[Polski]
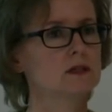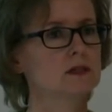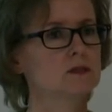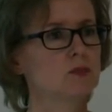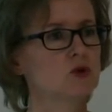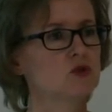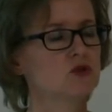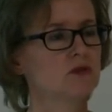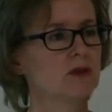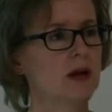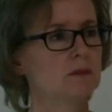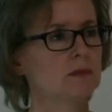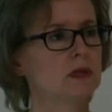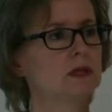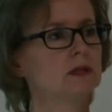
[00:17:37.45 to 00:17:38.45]

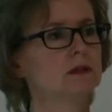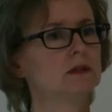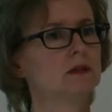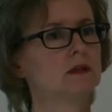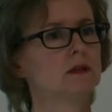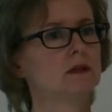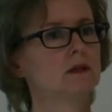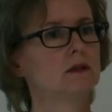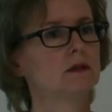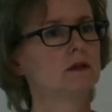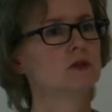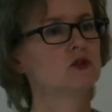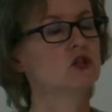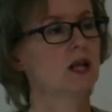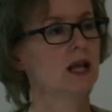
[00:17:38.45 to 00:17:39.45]
spożywamy
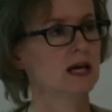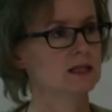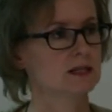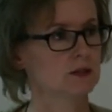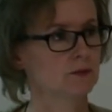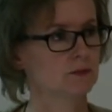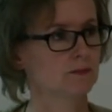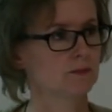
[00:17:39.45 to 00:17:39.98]
y, żelazo.